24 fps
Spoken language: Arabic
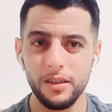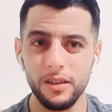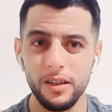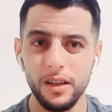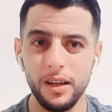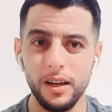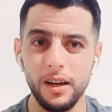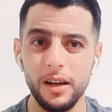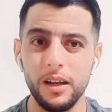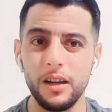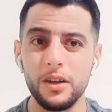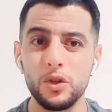
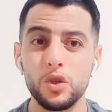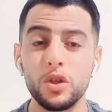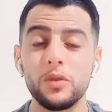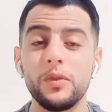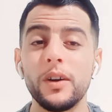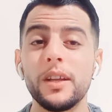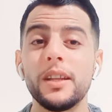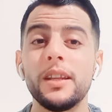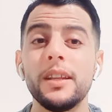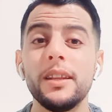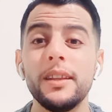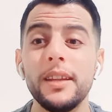يلا شوف
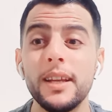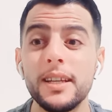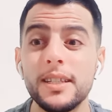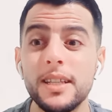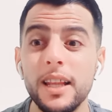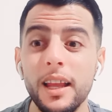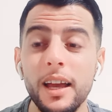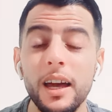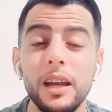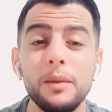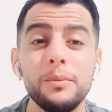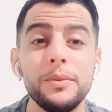هاد الناس
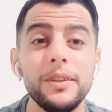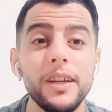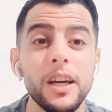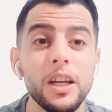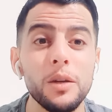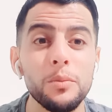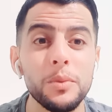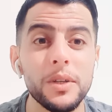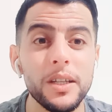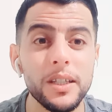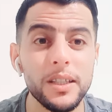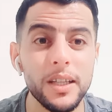القلب
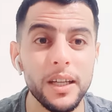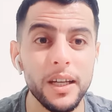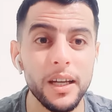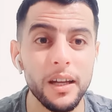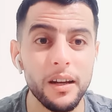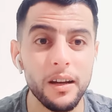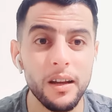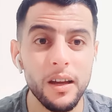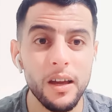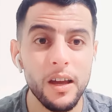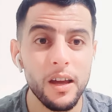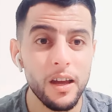ديالهم كي
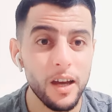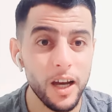داير